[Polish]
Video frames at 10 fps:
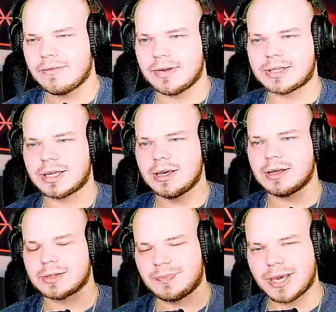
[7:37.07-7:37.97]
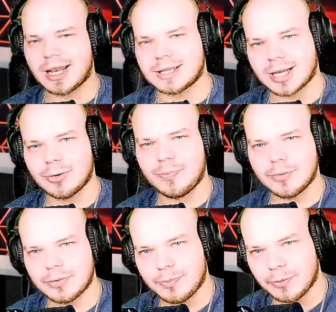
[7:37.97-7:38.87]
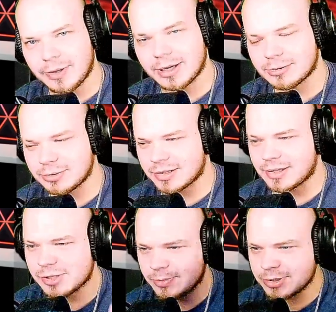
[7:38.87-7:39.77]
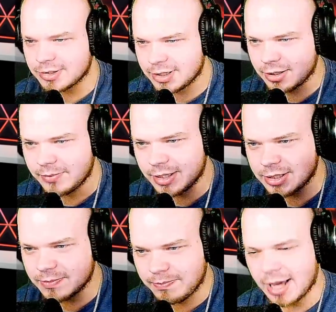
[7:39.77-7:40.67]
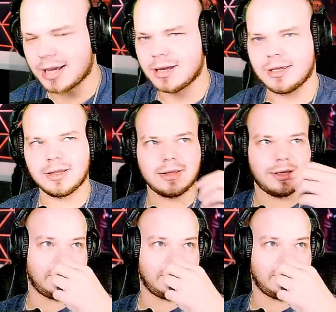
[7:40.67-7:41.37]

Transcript: Więc zbiera taką pu publikę, która zawsze będzie z niego mieć bekę i,